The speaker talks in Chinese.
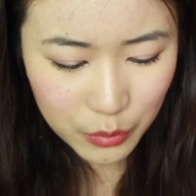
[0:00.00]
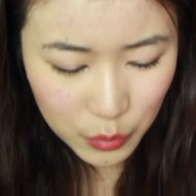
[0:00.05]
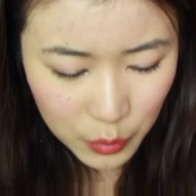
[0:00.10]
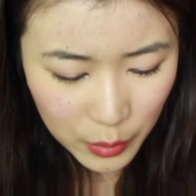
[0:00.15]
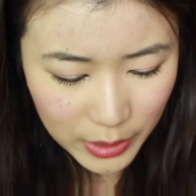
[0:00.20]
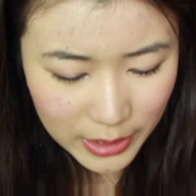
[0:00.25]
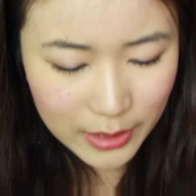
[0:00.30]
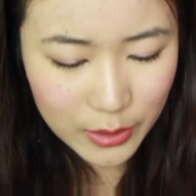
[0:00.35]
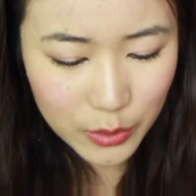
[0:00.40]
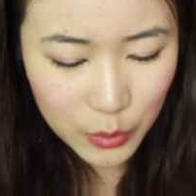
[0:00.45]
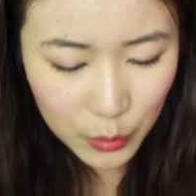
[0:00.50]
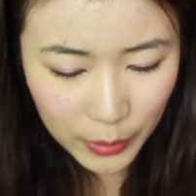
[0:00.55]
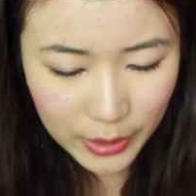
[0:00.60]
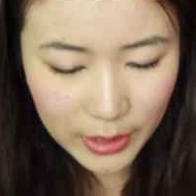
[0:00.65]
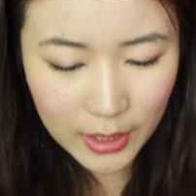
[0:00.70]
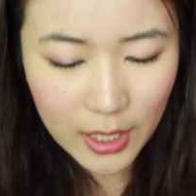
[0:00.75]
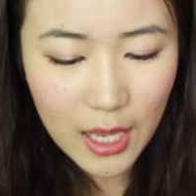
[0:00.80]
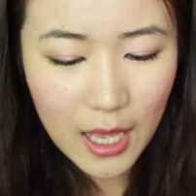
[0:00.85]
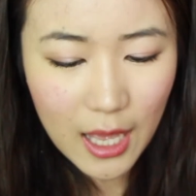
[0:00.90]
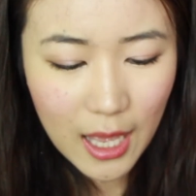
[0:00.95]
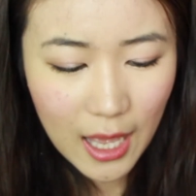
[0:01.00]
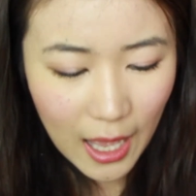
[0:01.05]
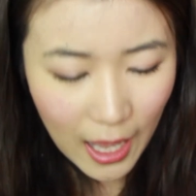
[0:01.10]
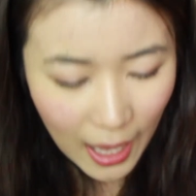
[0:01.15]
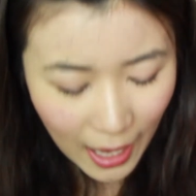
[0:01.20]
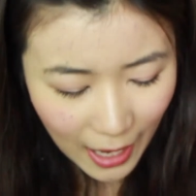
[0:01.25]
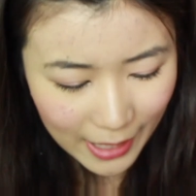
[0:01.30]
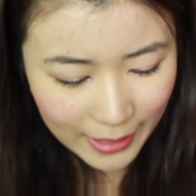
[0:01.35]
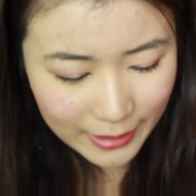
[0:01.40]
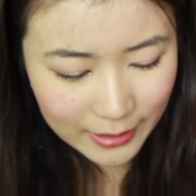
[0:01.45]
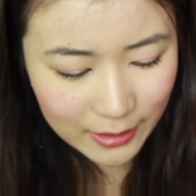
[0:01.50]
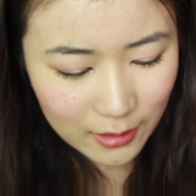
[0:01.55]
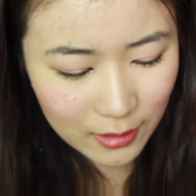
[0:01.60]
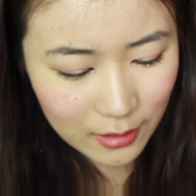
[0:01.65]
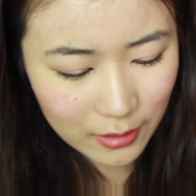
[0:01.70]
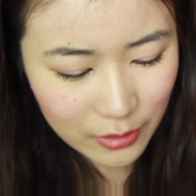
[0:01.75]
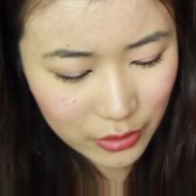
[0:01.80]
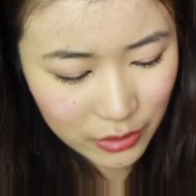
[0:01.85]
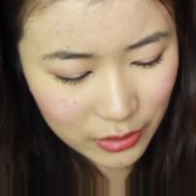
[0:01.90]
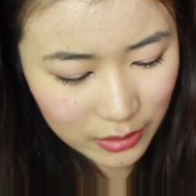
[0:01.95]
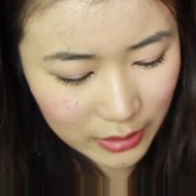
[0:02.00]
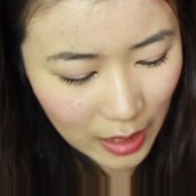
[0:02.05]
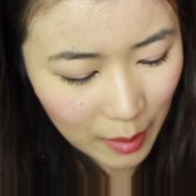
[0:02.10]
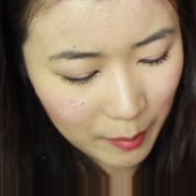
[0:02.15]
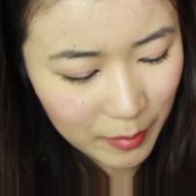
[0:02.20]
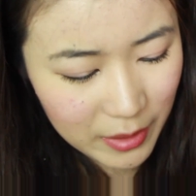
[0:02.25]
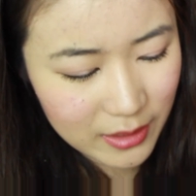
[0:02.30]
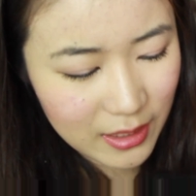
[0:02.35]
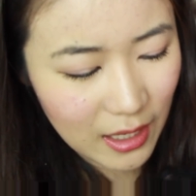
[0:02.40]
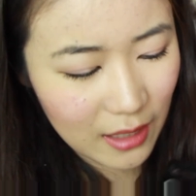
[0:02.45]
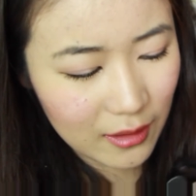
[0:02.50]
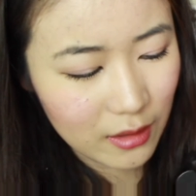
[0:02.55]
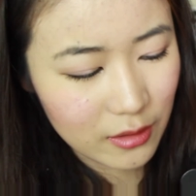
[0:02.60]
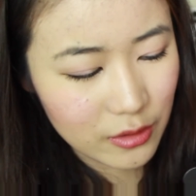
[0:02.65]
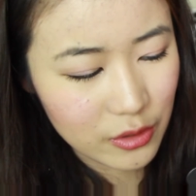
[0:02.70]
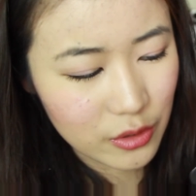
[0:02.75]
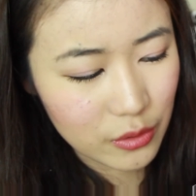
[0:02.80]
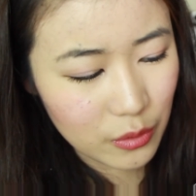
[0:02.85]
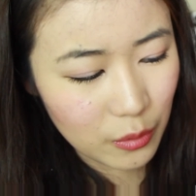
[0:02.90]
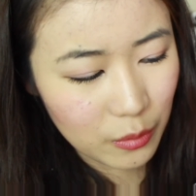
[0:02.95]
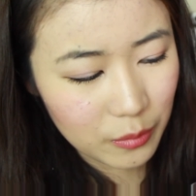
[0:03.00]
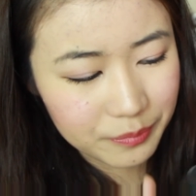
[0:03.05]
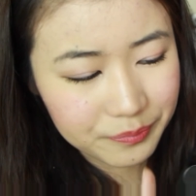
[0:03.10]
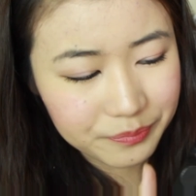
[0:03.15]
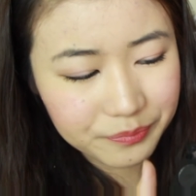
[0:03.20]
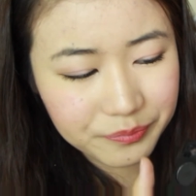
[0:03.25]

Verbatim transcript: 最最爱的是他们家的这种